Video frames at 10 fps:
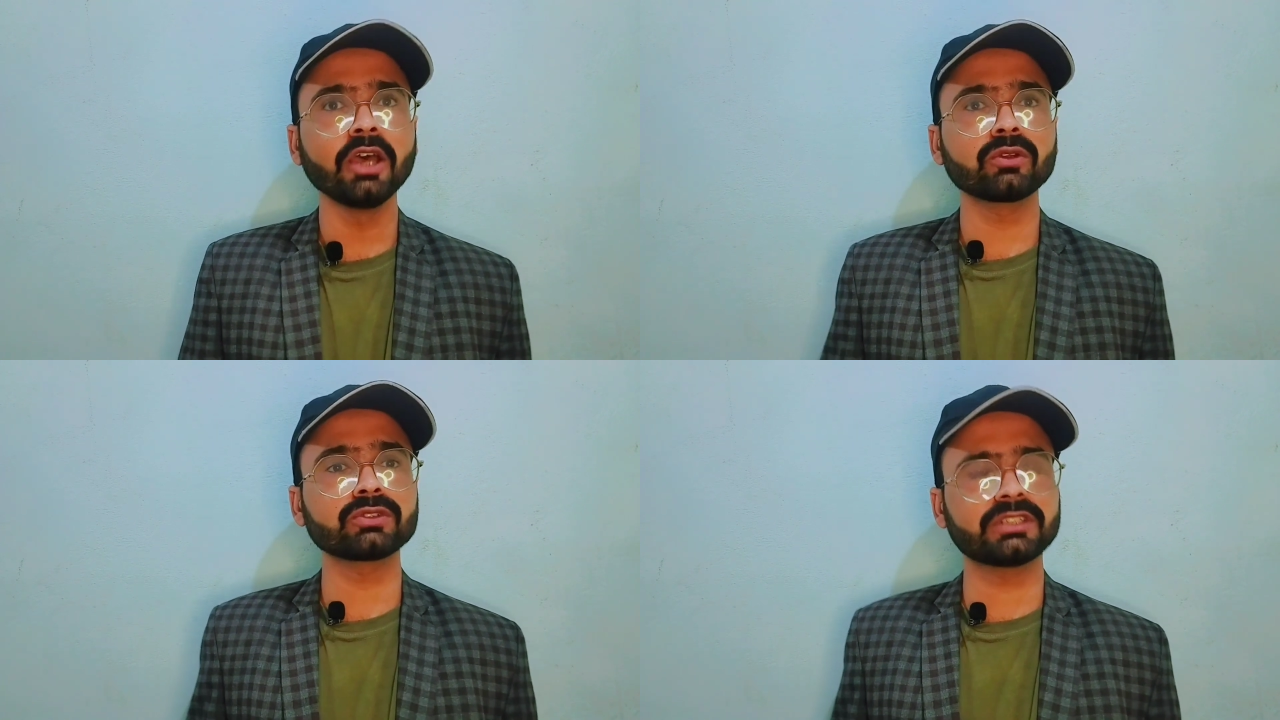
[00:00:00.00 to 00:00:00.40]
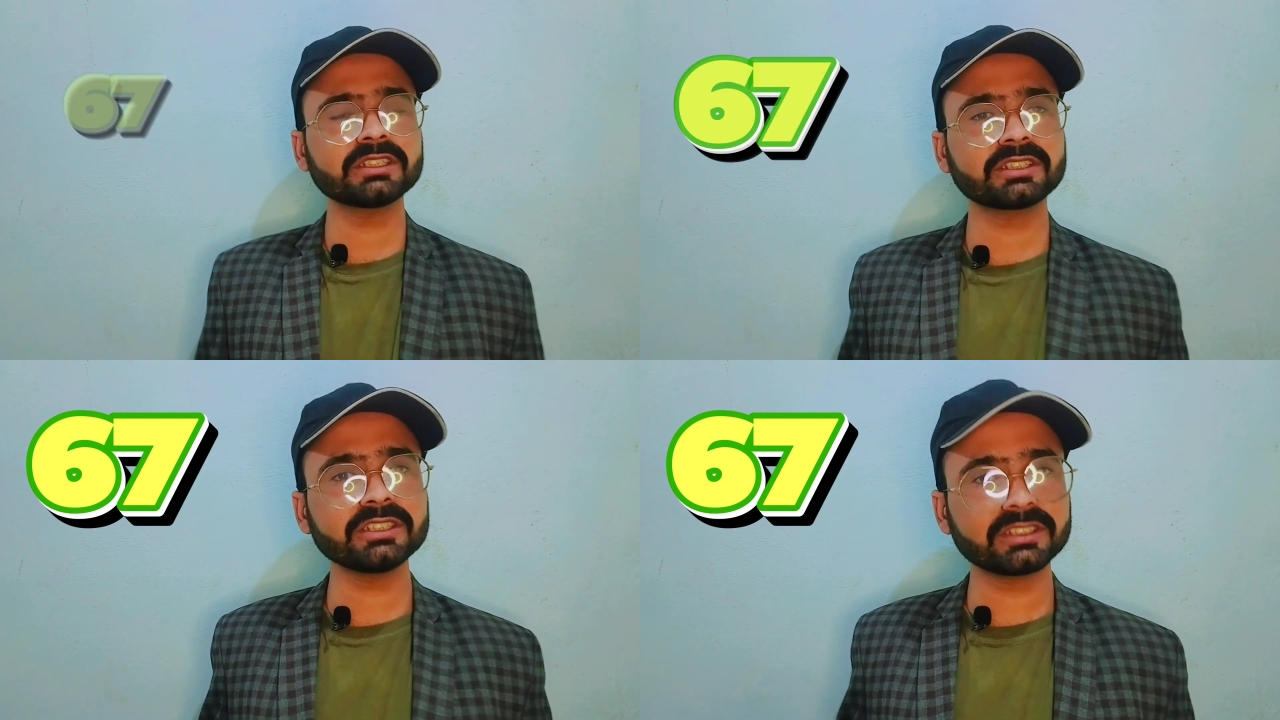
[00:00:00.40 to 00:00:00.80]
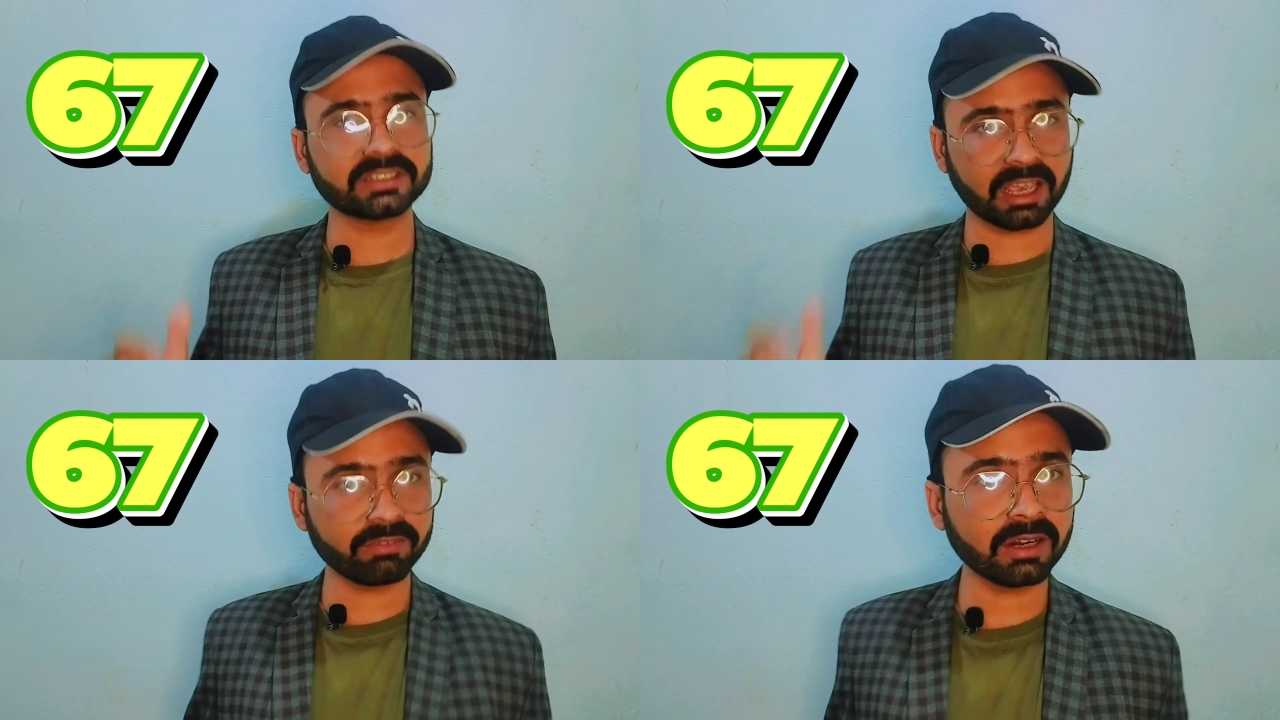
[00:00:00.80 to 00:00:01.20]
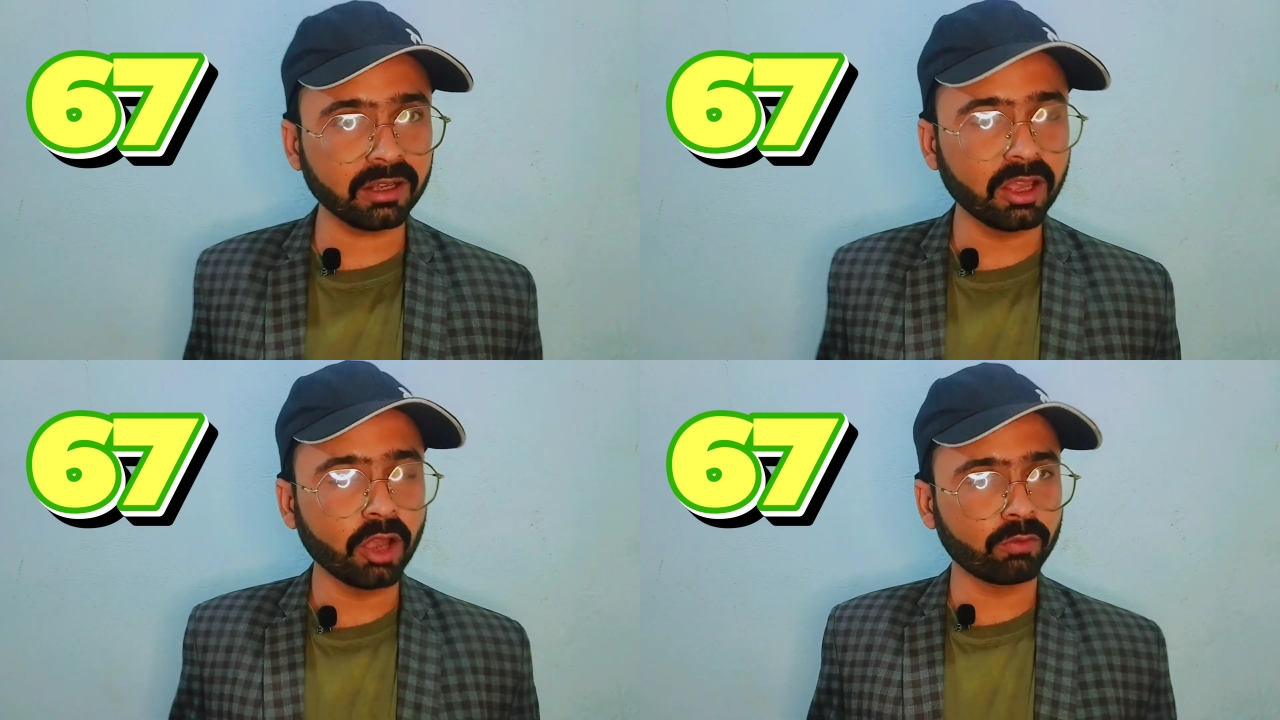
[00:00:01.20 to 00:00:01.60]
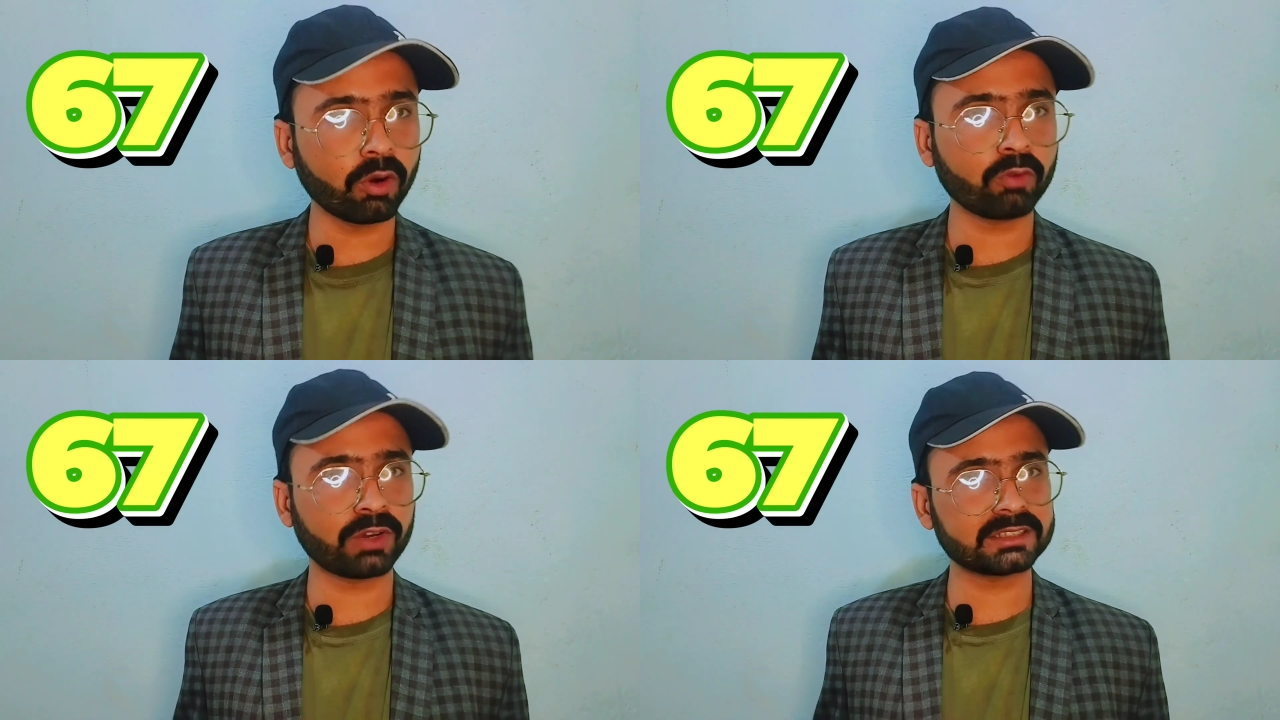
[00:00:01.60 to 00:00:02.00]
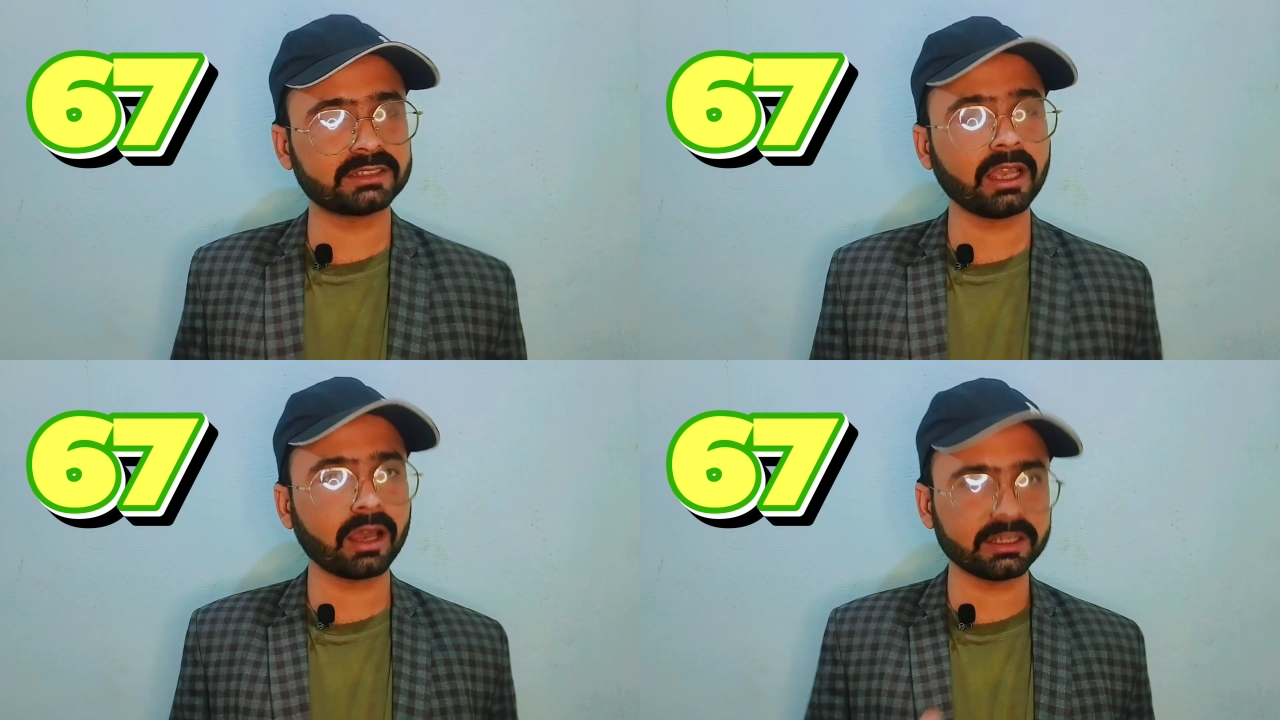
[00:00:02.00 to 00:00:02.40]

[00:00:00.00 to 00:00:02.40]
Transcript: तो 67 वो फ़लस्ती